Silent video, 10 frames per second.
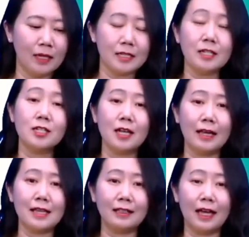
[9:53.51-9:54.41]
形式上
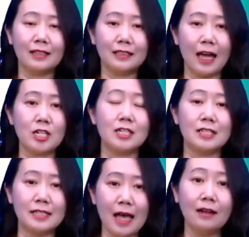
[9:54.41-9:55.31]
来讲呢，它
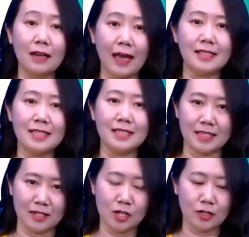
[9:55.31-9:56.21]
是将来进
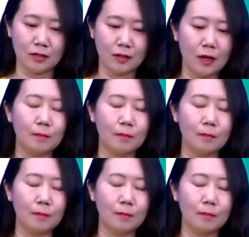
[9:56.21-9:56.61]
行时，